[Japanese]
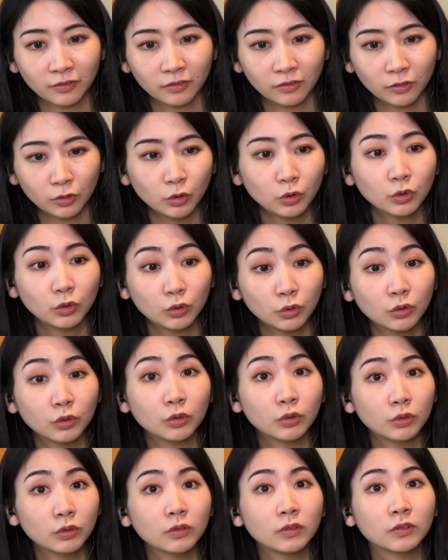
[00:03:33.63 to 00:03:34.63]

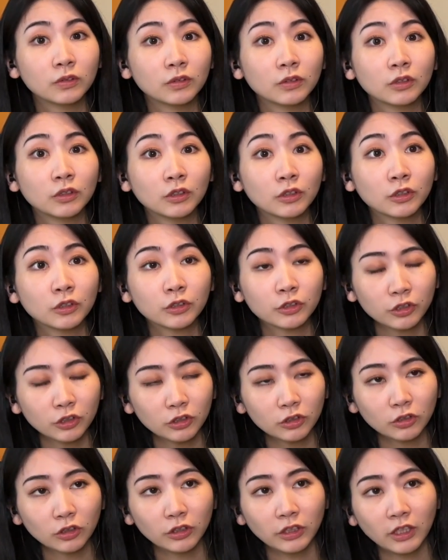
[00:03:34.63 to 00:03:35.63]
うーん、
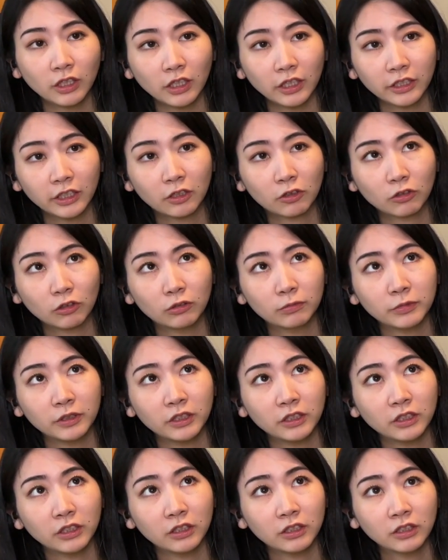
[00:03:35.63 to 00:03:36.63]
ちょっとなんか引っ込
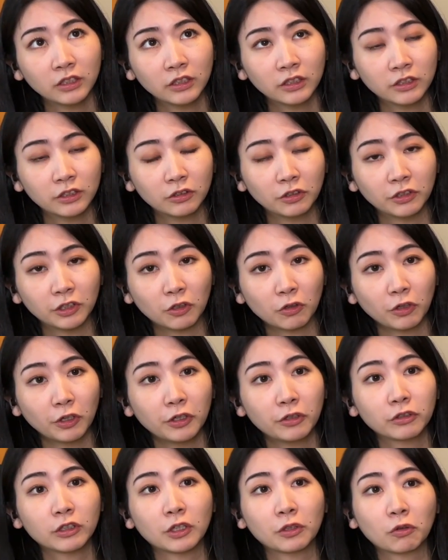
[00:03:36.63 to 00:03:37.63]
みように聞こえ
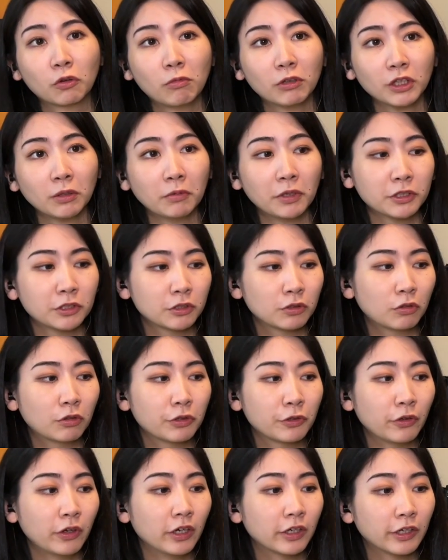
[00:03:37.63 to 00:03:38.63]
るけど、また別に
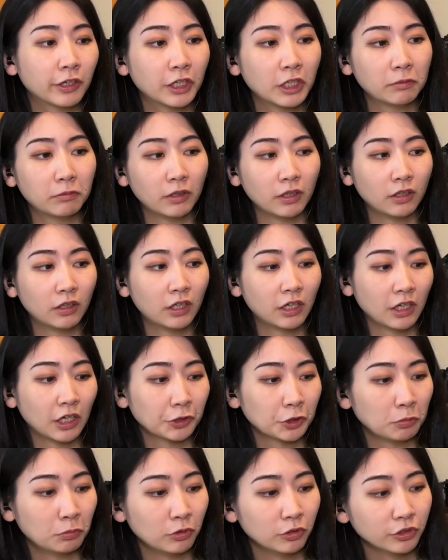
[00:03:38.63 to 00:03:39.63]
音量上げればあれだ
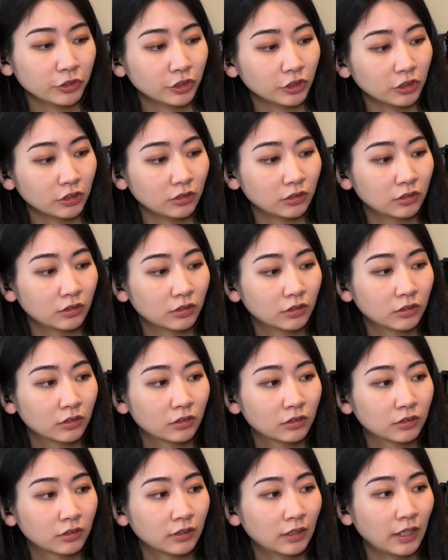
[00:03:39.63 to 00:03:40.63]
と思うし、
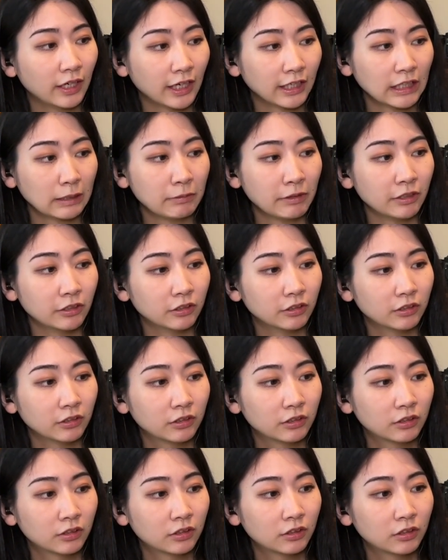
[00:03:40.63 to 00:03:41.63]
上げてみる、
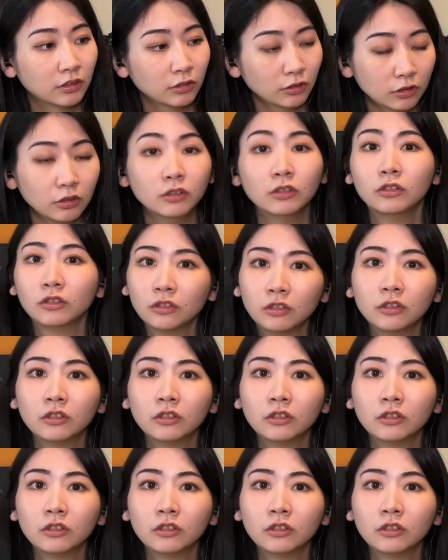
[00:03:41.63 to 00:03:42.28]
うん、